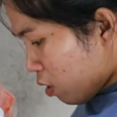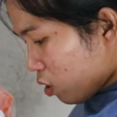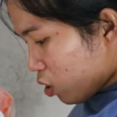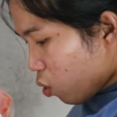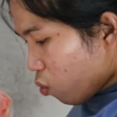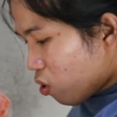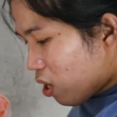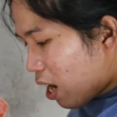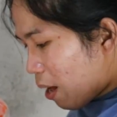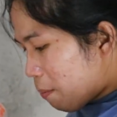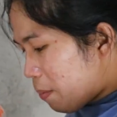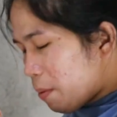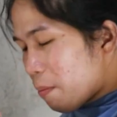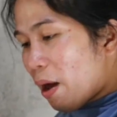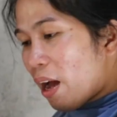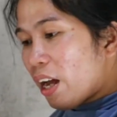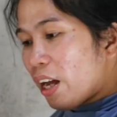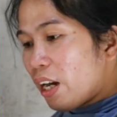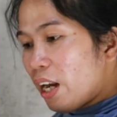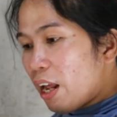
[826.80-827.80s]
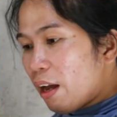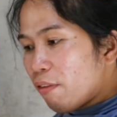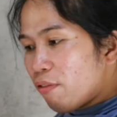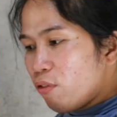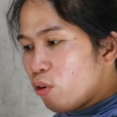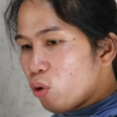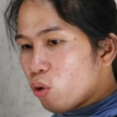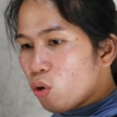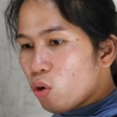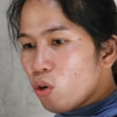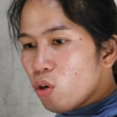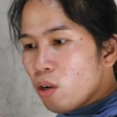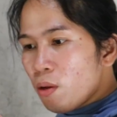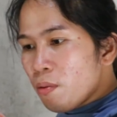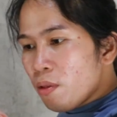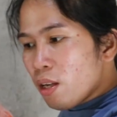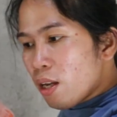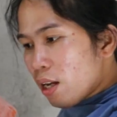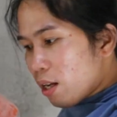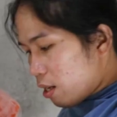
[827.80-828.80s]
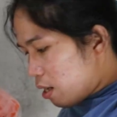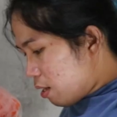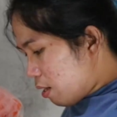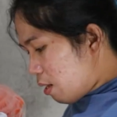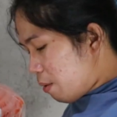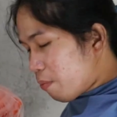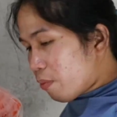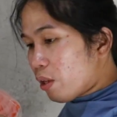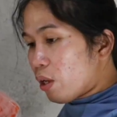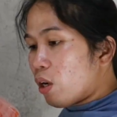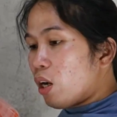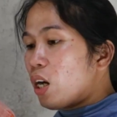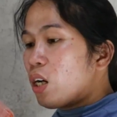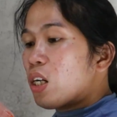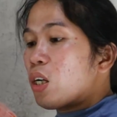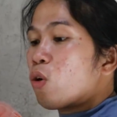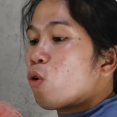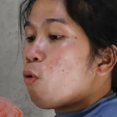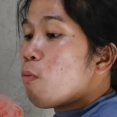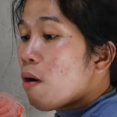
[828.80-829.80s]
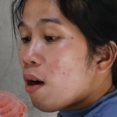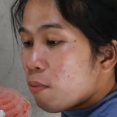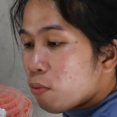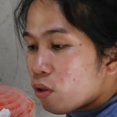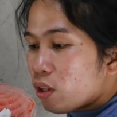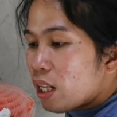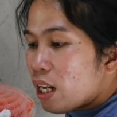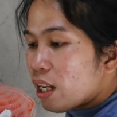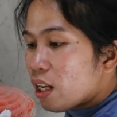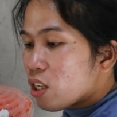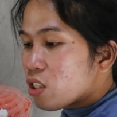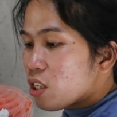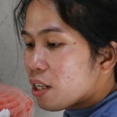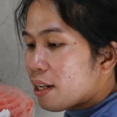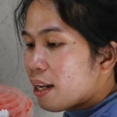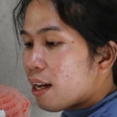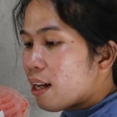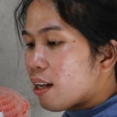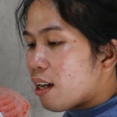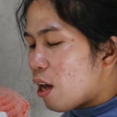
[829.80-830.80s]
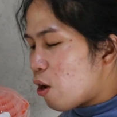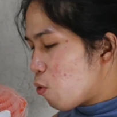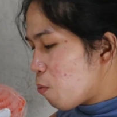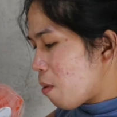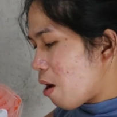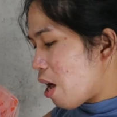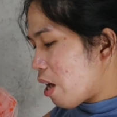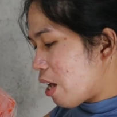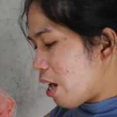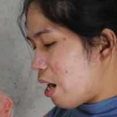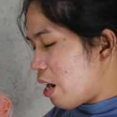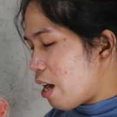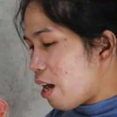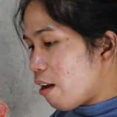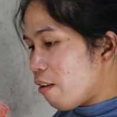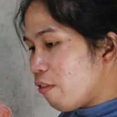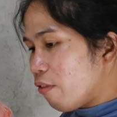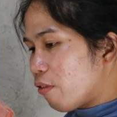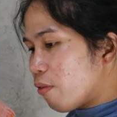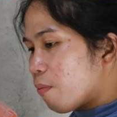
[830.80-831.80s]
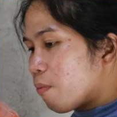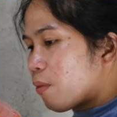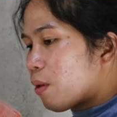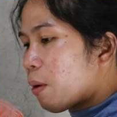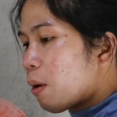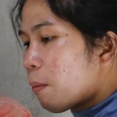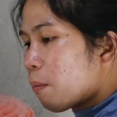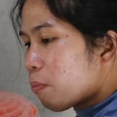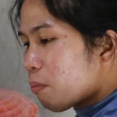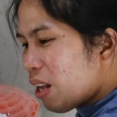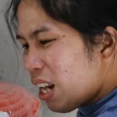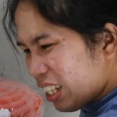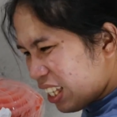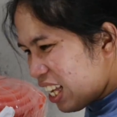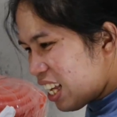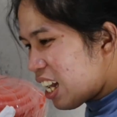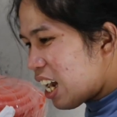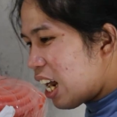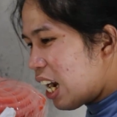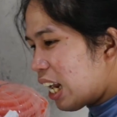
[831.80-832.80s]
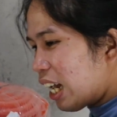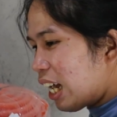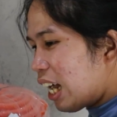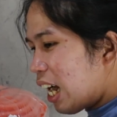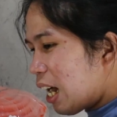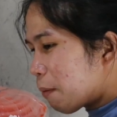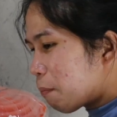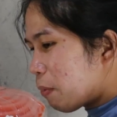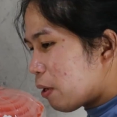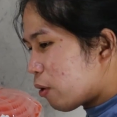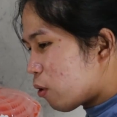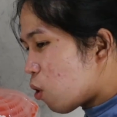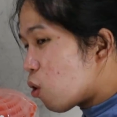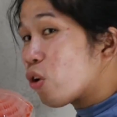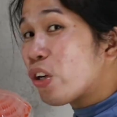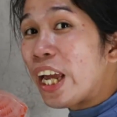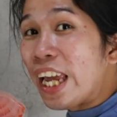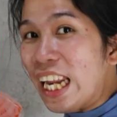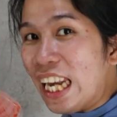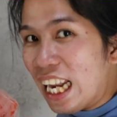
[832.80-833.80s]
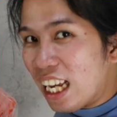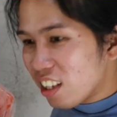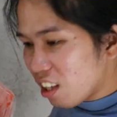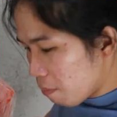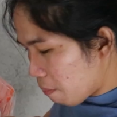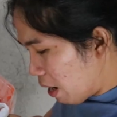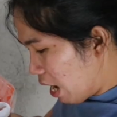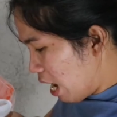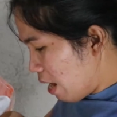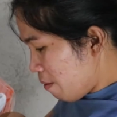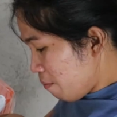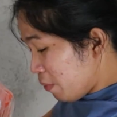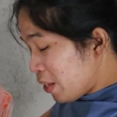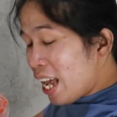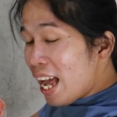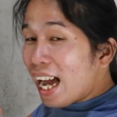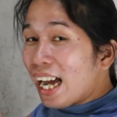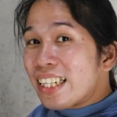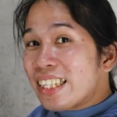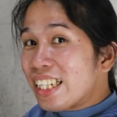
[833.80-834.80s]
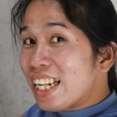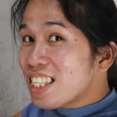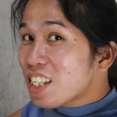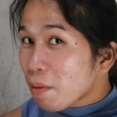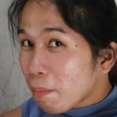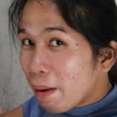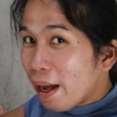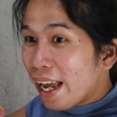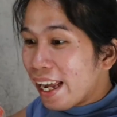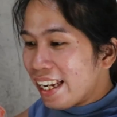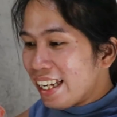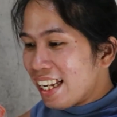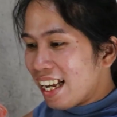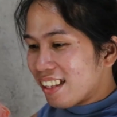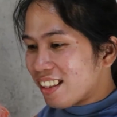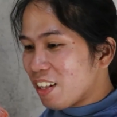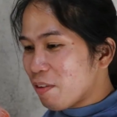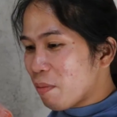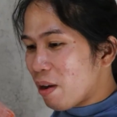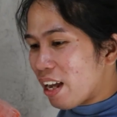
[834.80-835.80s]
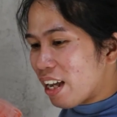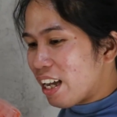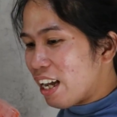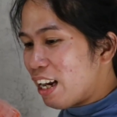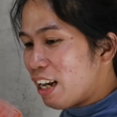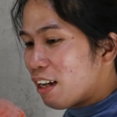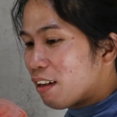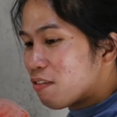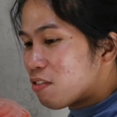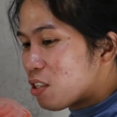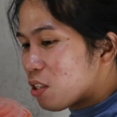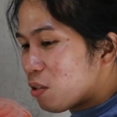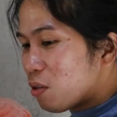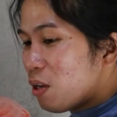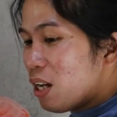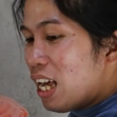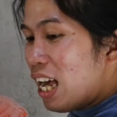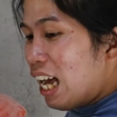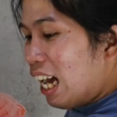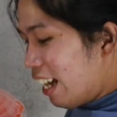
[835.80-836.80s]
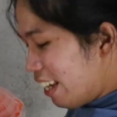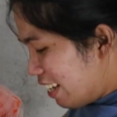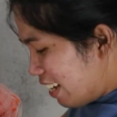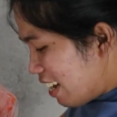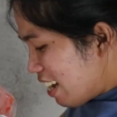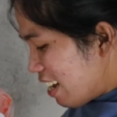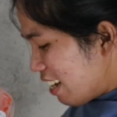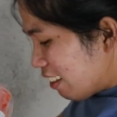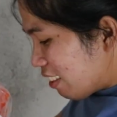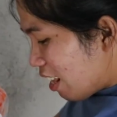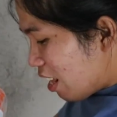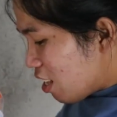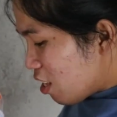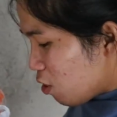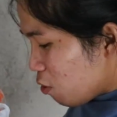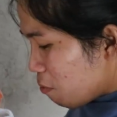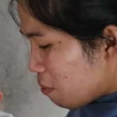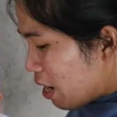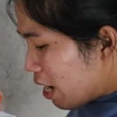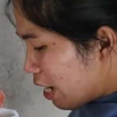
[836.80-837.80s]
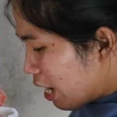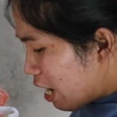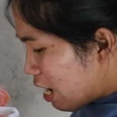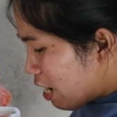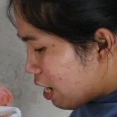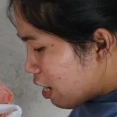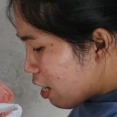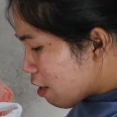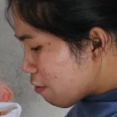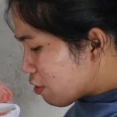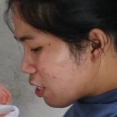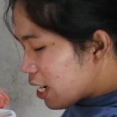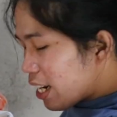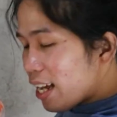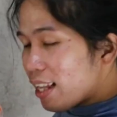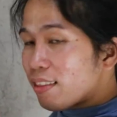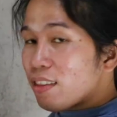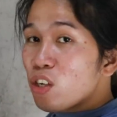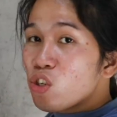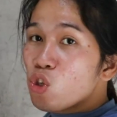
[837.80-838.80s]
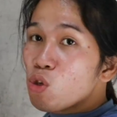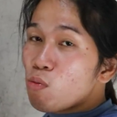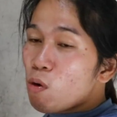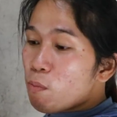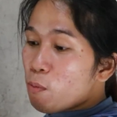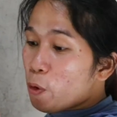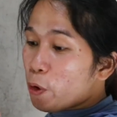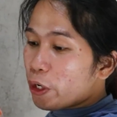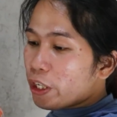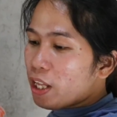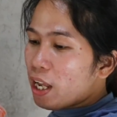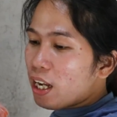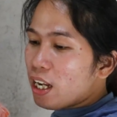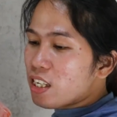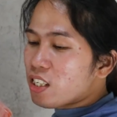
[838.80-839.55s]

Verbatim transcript: So, grabe mga kalab, no? Umabot talaga siya ng ano mga kalab, malaking halaga, pero okay lang, di ba? At least sa bahay natin mga kalab. So, ayan, thank you mga kalab sa lahat ng sumuporta